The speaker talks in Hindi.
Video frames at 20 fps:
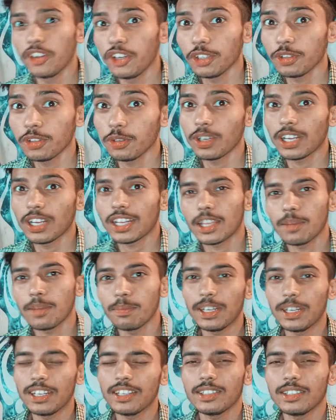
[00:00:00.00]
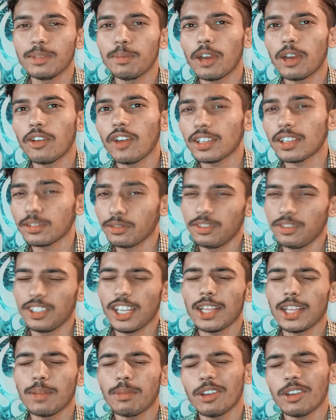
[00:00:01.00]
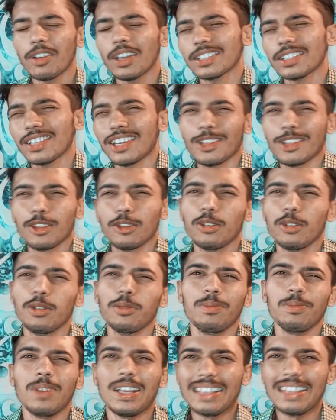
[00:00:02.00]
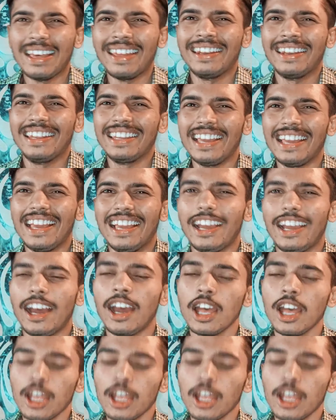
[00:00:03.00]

वीडियो शुरू करते हैं बिन किसी बकवास ज्यादा बकवास करें तो मजा नहीं आएगा